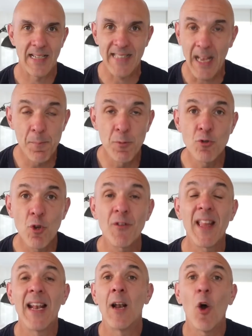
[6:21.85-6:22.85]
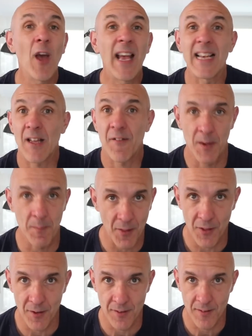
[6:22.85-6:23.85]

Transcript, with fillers: hasta qué punto tiene lógica esta afirmación.